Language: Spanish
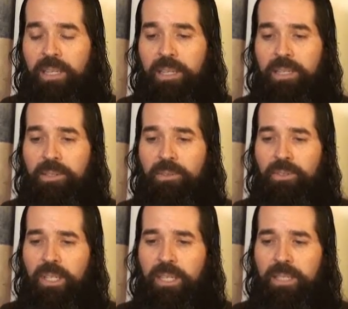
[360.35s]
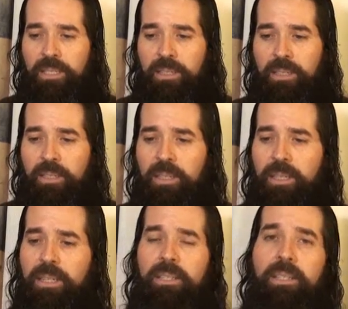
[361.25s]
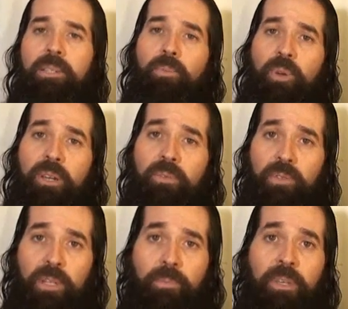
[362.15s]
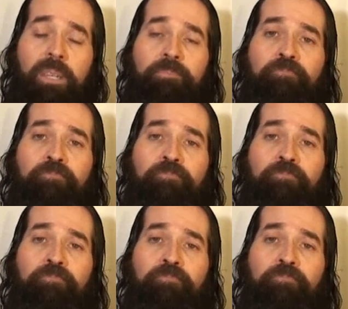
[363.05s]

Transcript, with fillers: Entonces, ay, necesito preguntarme,